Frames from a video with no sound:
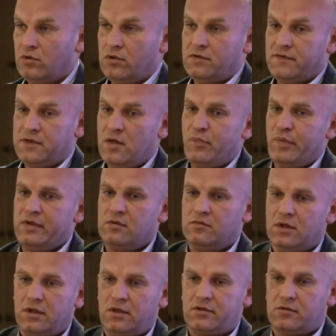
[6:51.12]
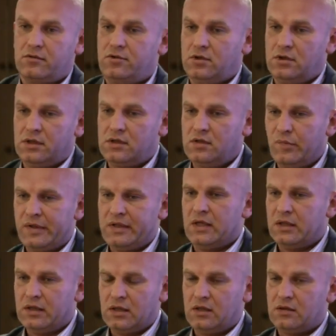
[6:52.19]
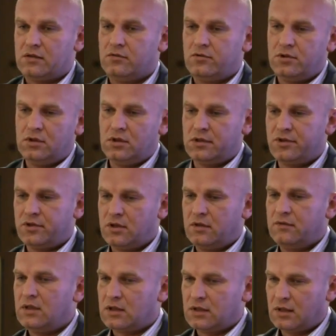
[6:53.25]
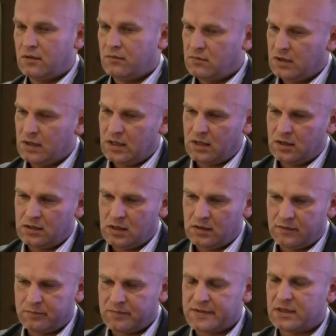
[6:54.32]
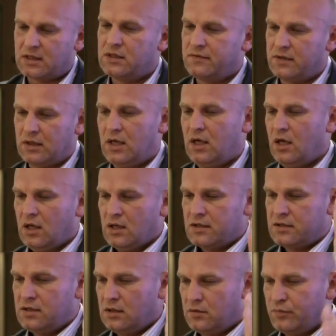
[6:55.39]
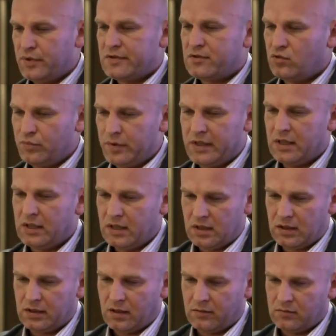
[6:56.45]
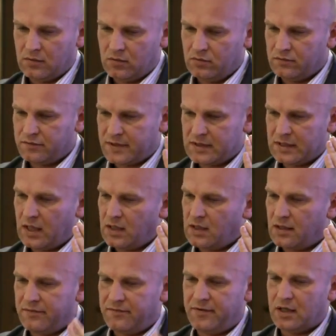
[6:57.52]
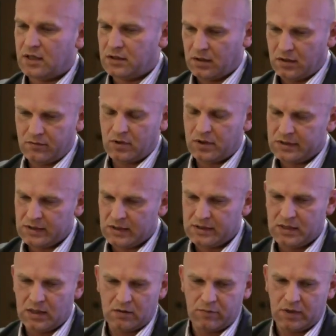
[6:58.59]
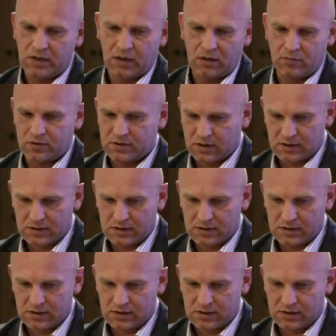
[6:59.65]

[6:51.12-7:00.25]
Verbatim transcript: То есть все понимают, случилось непонятное, случилось человек там на нервном срыве, сделал преступление, там, ну, в состоянии аффекта, его хотели сдать ментам, он